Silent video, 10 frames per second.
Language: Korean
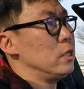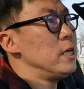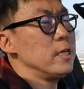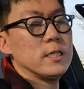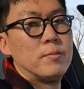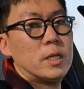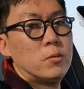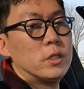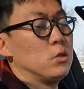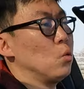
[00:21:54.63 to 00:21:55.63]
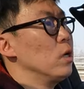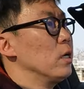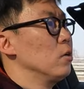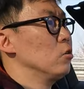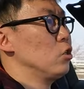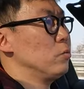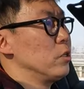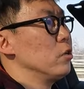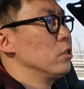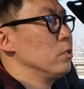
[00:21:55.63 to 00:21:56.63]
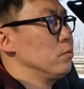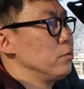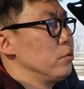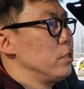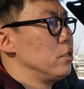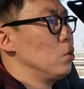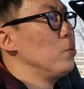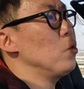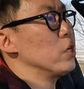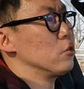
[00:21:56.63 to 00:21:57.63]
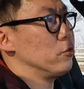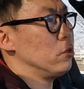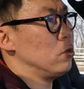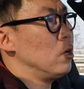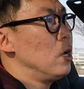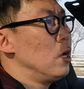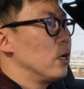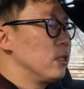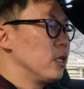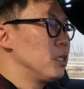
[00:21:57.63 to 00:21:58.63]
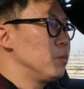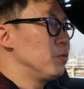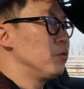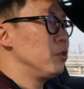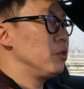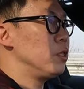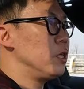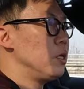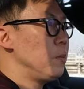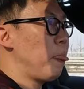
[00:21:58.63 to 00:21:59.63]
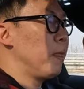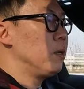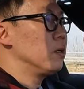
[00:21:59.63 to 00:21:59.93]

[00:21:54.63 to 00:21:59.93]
이백십삼 때보다도 올라간 것처럼 느껴지는 부분이 소폭 있고요. 근데 그 부분이,